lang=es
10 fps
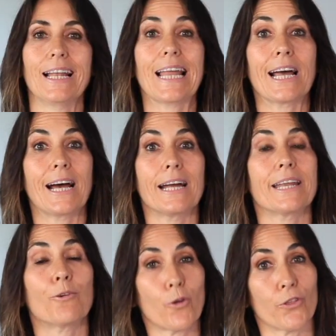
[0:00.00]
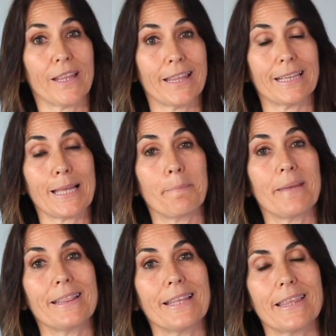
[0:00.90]
La neurociencia
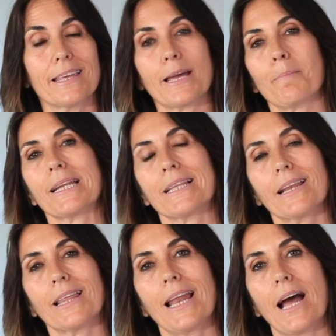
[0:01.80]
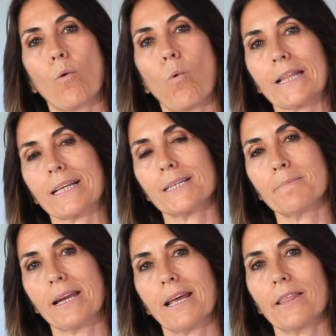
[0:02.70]
también dice que a partir de la cuarta
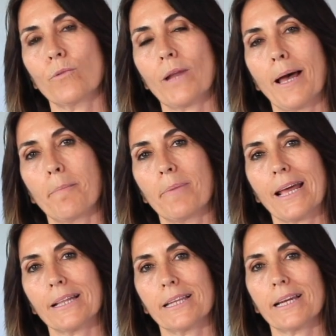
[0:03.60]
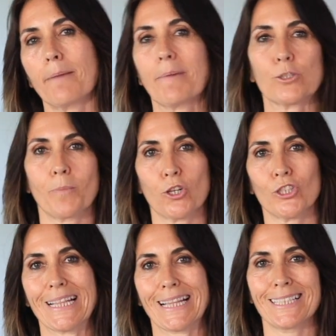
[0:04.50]
semana de una práctica más o menos
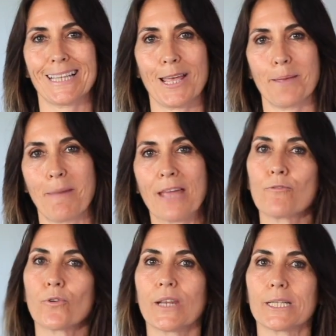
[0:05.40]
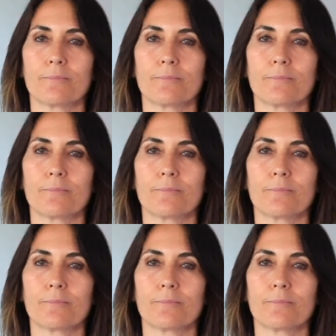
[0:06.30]
intensa de mindfulness,